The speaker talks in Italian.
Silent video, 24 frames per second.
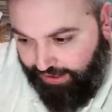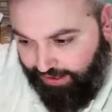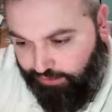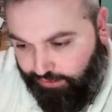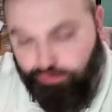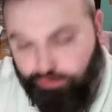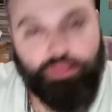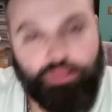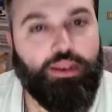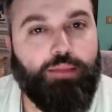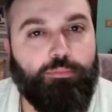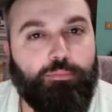
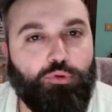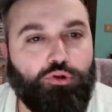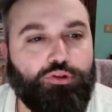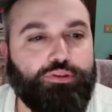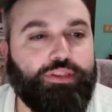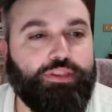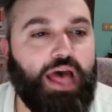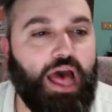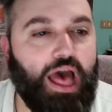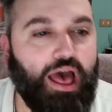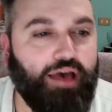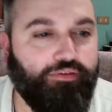della
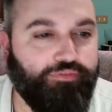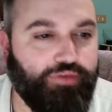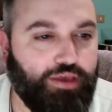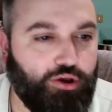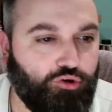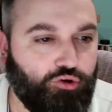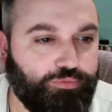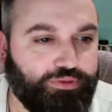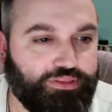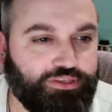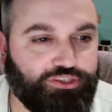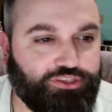Moldavia,
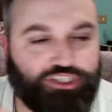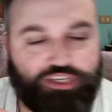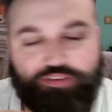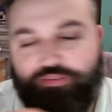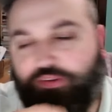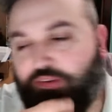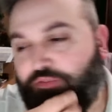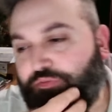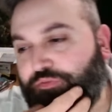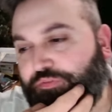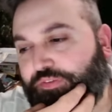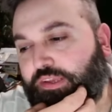come diceva
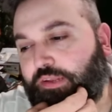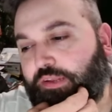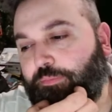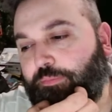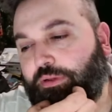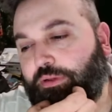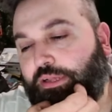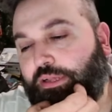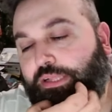il film.